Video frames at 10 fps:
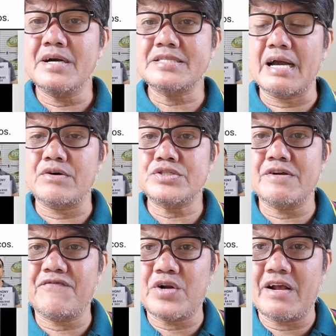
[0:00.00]
Magtago
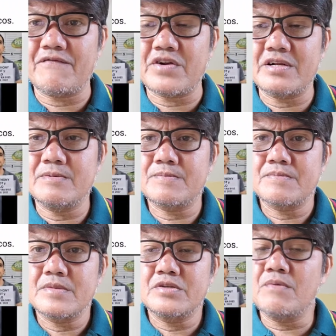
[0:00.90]
siya forever?
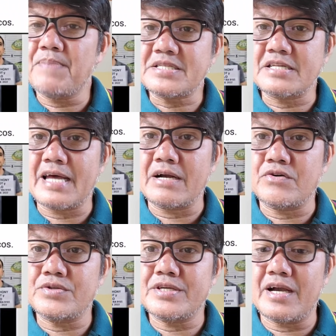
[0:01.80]
Yung
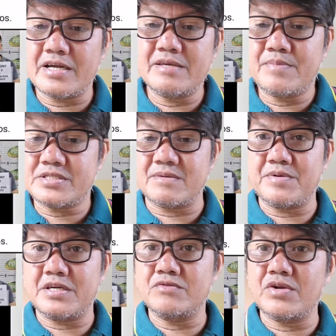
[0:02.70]
pagtatago niya, ang ibig
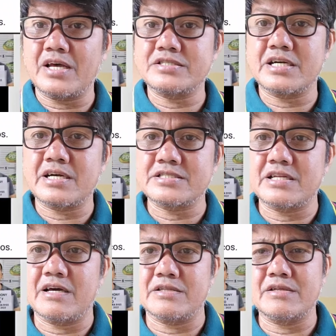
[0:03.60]
sabihin wala siyang
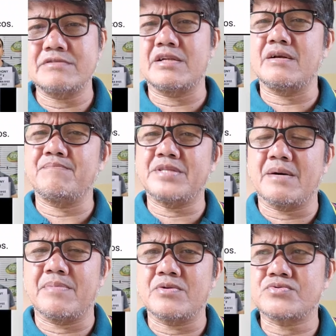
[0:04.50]
kasalanan. Ay talagang
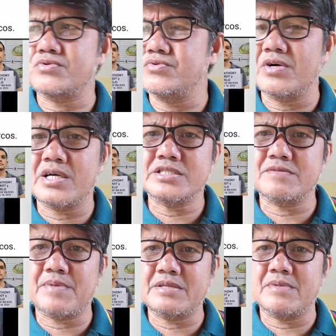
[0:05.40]
binabaluktot niyo ang
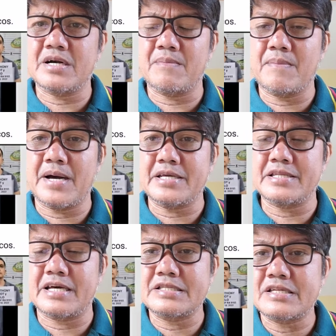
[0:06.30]
kaisipan ng mga
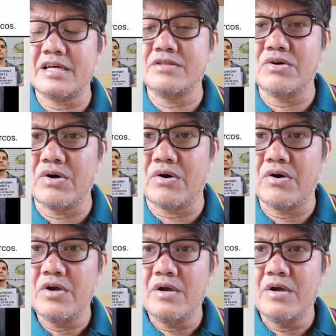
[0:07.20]
kababayan natin. Ano ho? Oh?